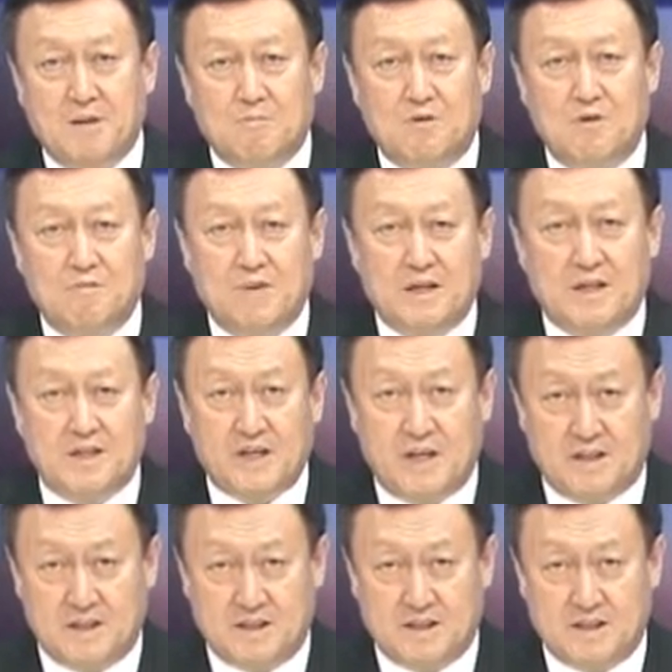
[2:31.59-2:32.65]
물론
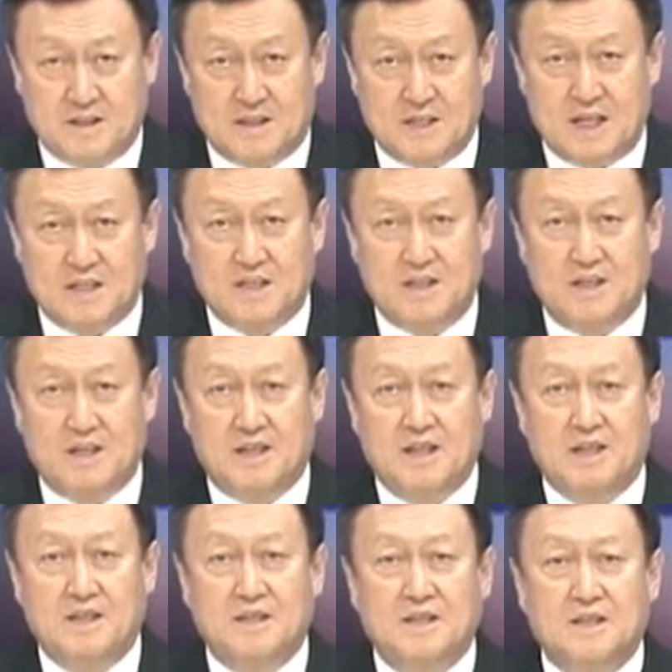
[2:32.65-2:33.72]
메디케이드는 자신의
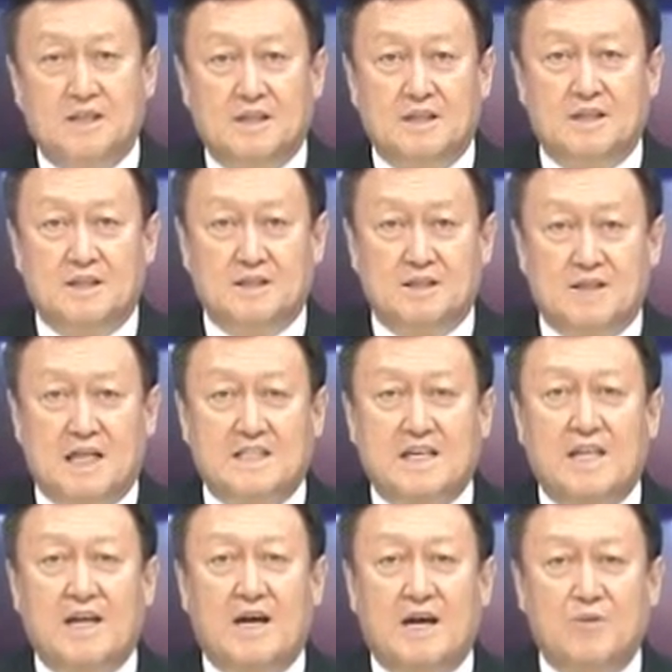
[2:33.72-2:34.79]
그
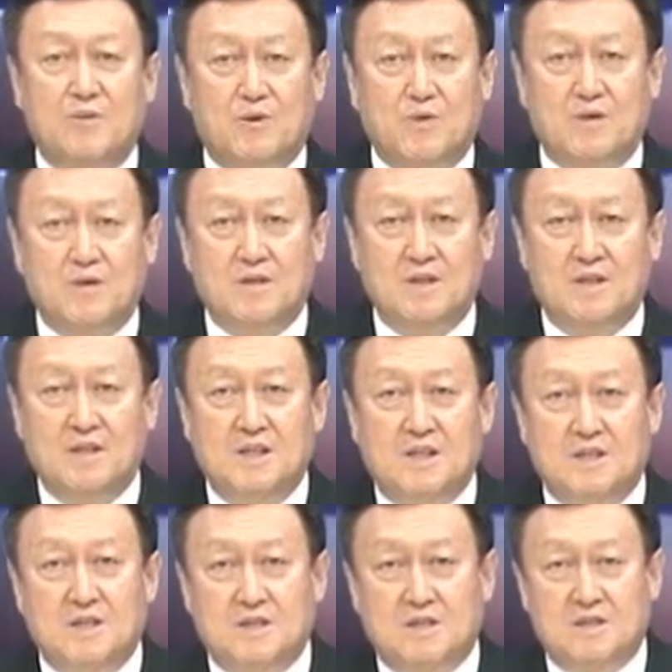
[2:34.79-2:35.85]
자산의 한도를
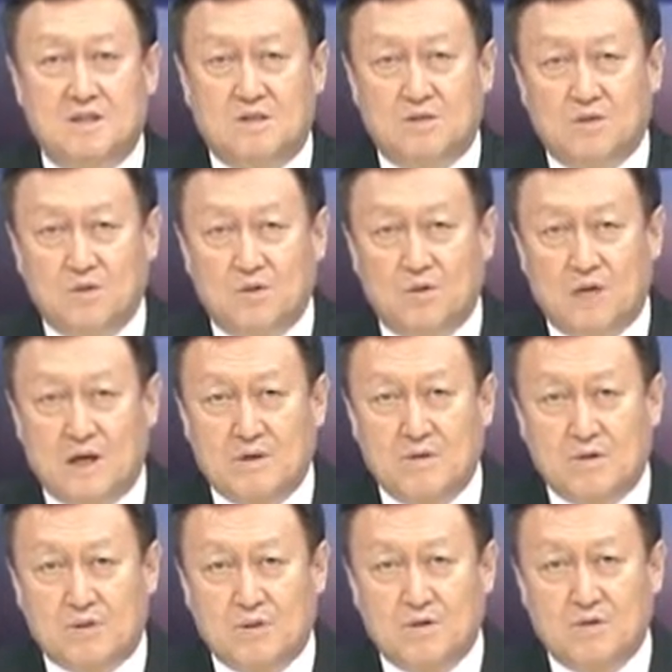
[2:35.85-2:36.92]

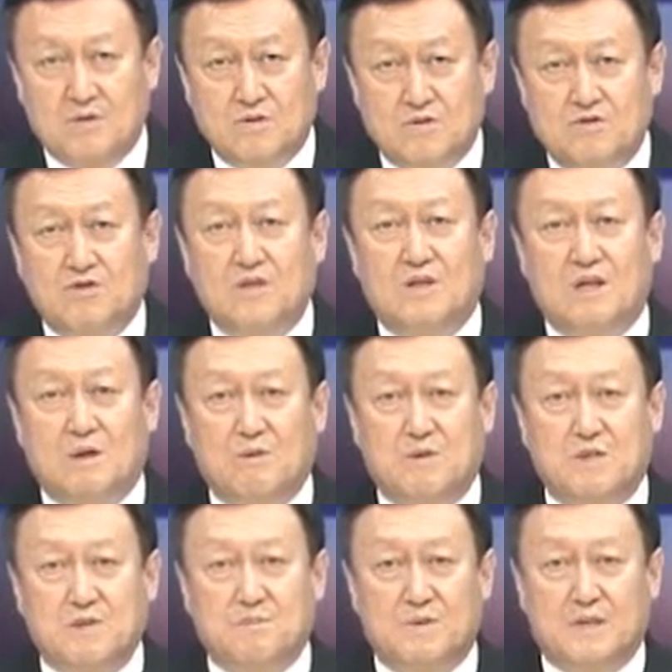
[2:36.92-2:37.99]
극소한도로 규정을 하고
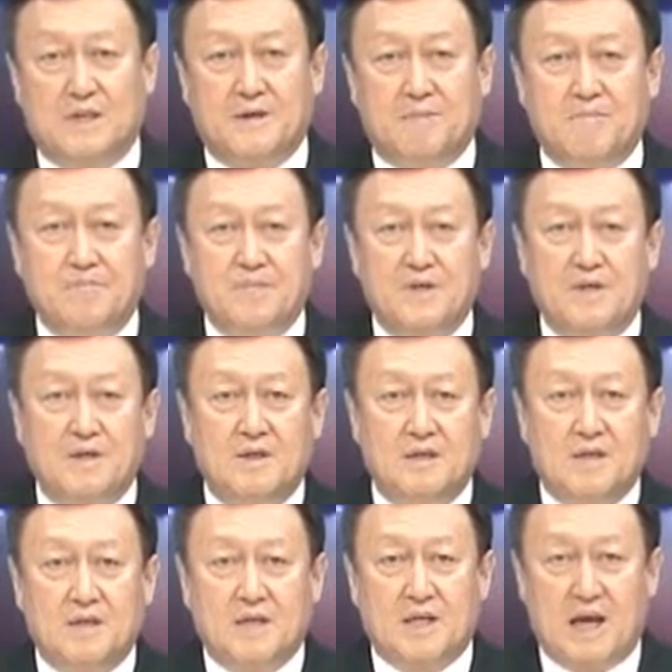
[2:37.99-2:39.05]
있습니다.
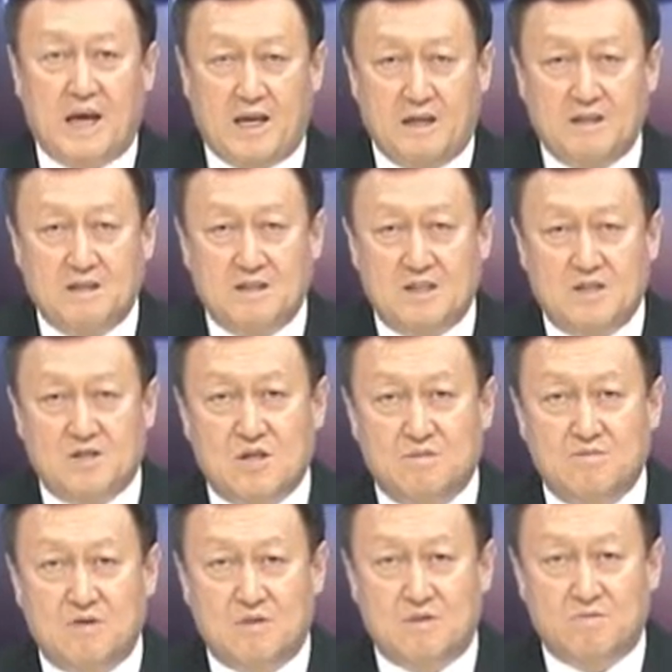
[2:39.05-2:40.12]
개인은
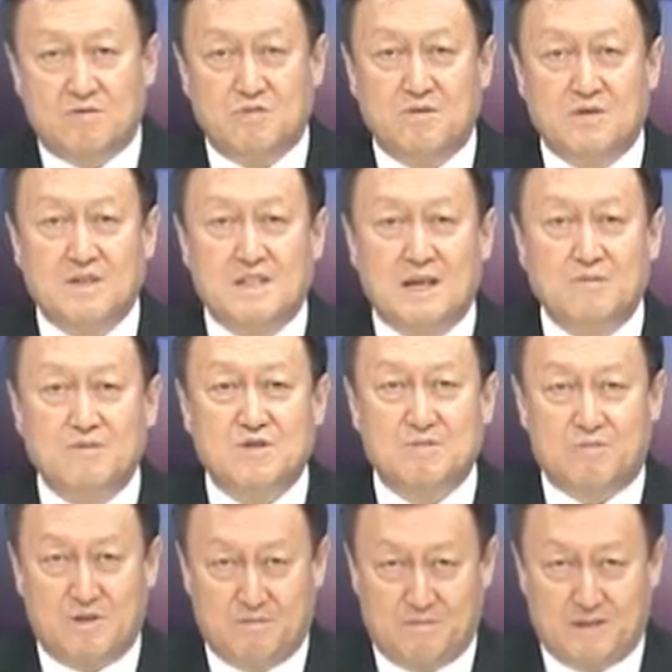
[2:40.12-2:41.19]
2,000불, 부부는
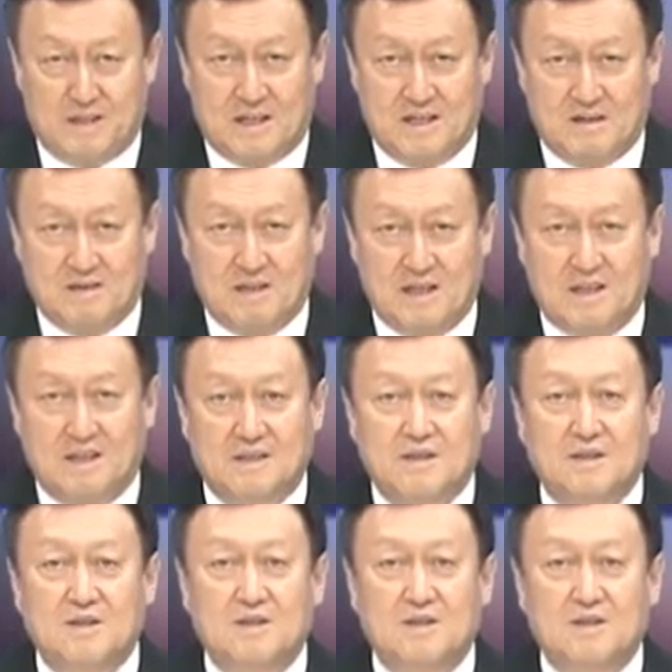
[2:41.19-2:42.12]
3,000불입니다. 그러나